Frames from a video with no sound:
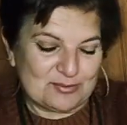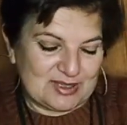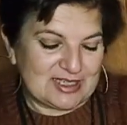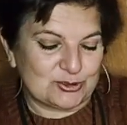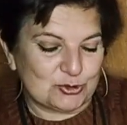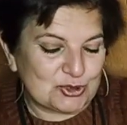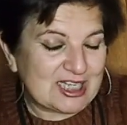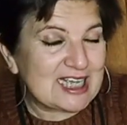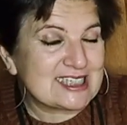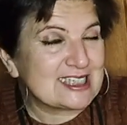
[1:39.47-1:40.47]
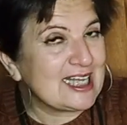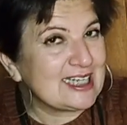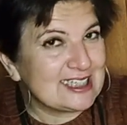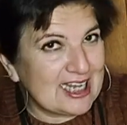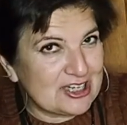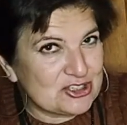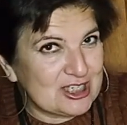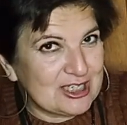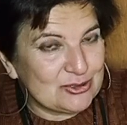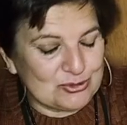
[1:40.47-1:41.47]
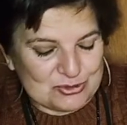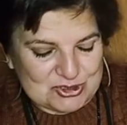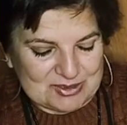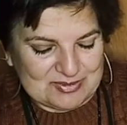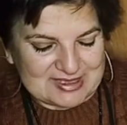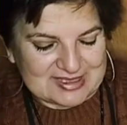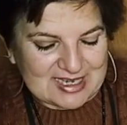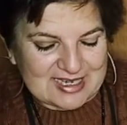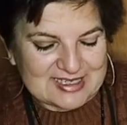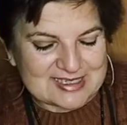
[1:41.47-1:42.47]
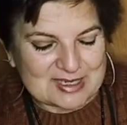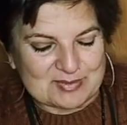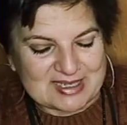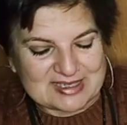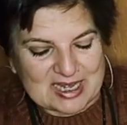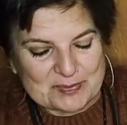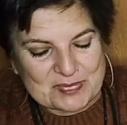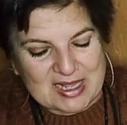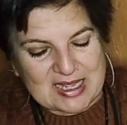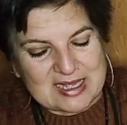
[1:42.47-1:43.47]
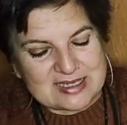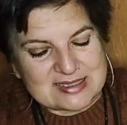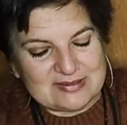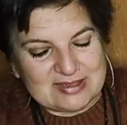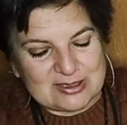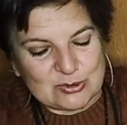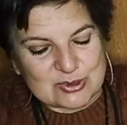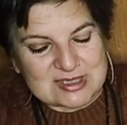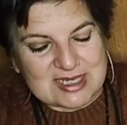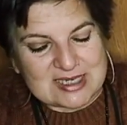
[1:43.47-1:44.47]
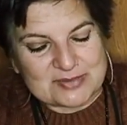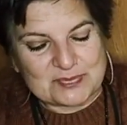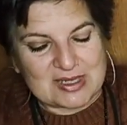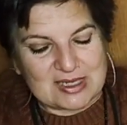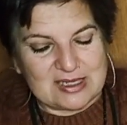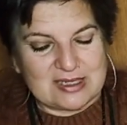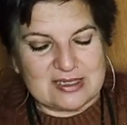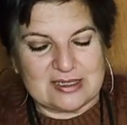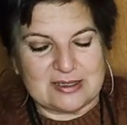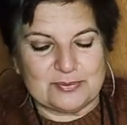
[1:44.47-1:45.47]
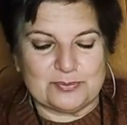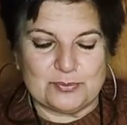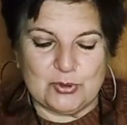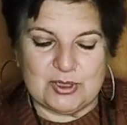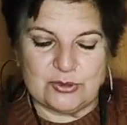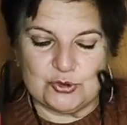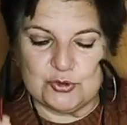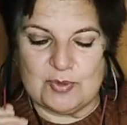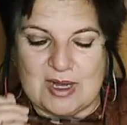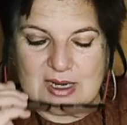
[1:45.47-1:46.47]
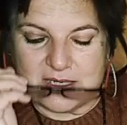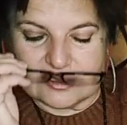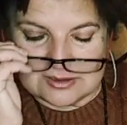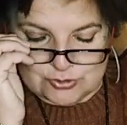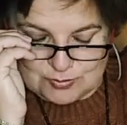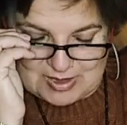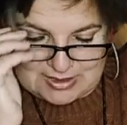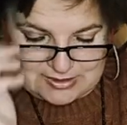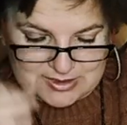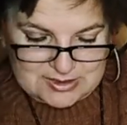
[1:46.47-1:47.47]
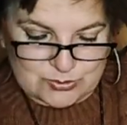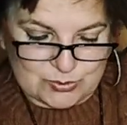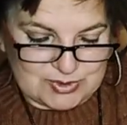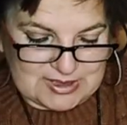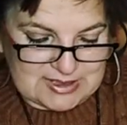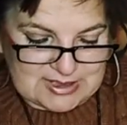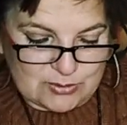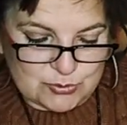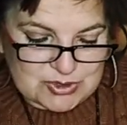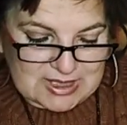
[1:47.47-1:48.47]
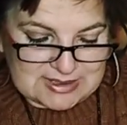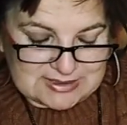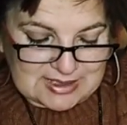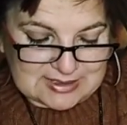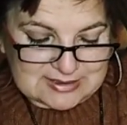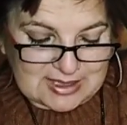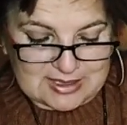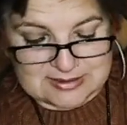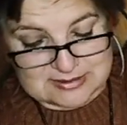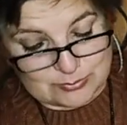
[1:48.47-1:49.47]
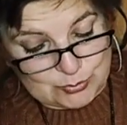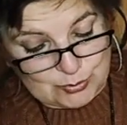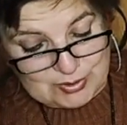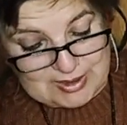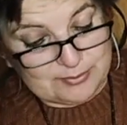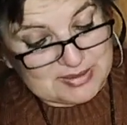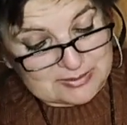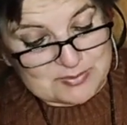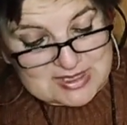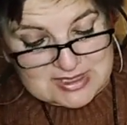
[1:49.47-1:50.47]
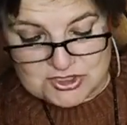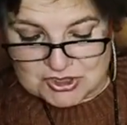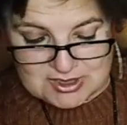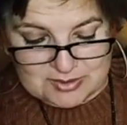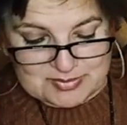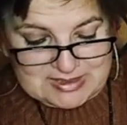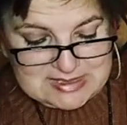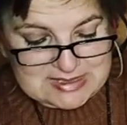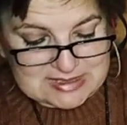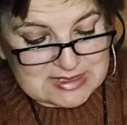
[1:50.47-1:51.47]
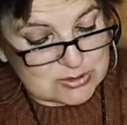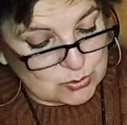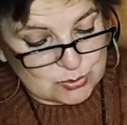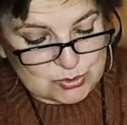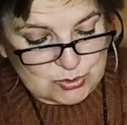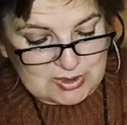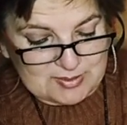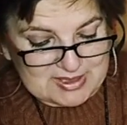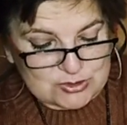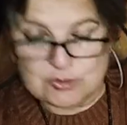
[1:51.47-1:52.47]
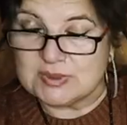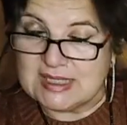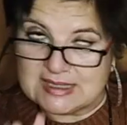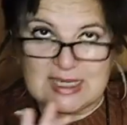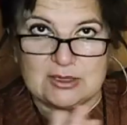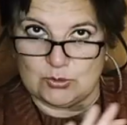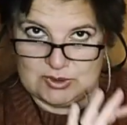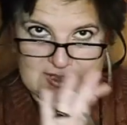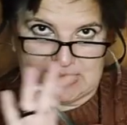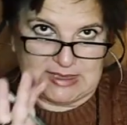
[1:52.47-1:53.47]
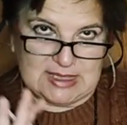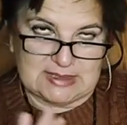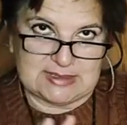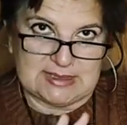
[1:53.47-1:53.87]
Platonik aşklar gerçeğe dönüşebilir. Aynı zamanda sevgili dostlar e, böyle cuma cumartesi günleri de uzaklardan böyle bir mesaj alabilirsiniz. Onu söylemek istiyorum genel olarak yani.